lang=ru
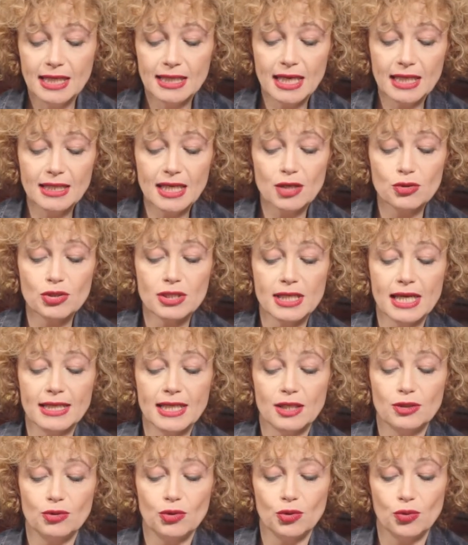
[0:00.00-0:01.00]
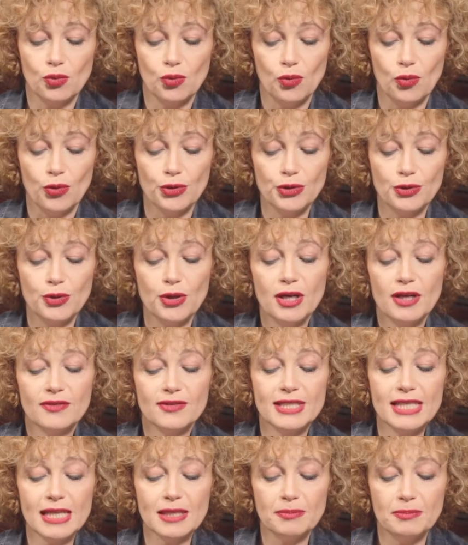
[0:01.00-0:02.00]
Тогда Руслан одной рукою
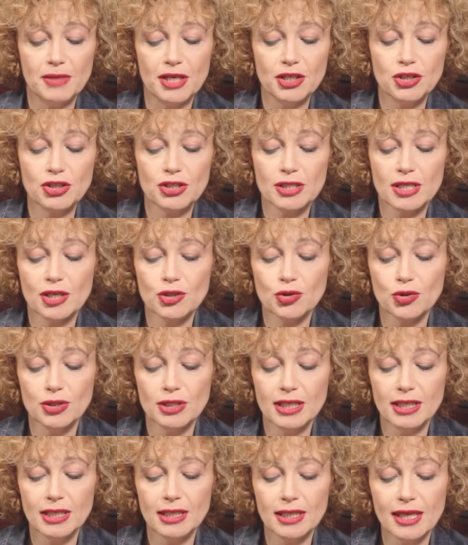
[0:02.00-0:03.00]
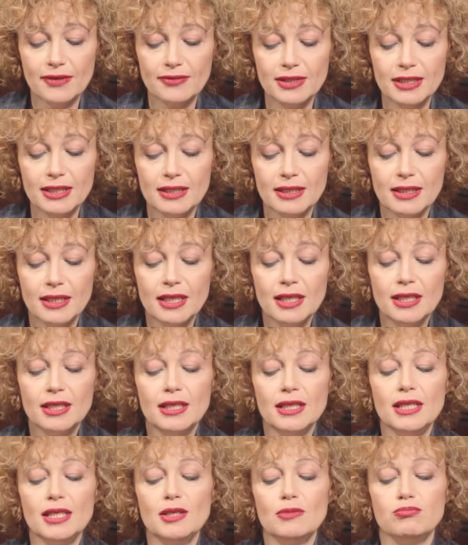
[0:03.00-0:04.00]
взял меч сраженной головы
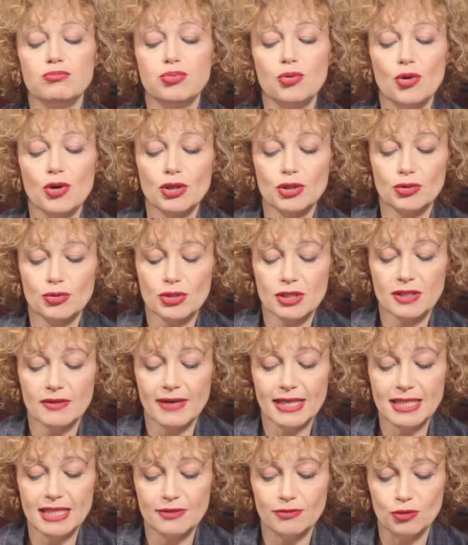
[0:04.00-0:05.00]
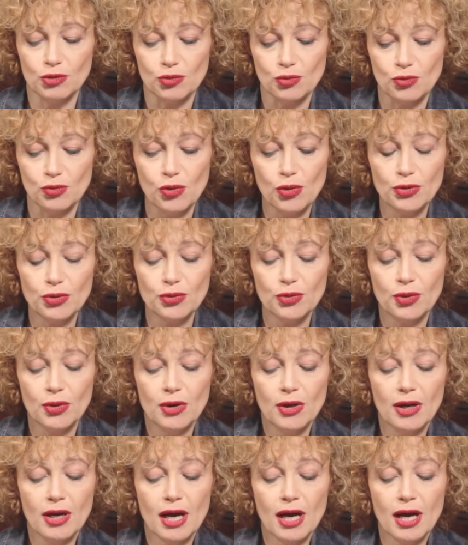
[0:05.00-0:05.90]
и, бороду схватив другую,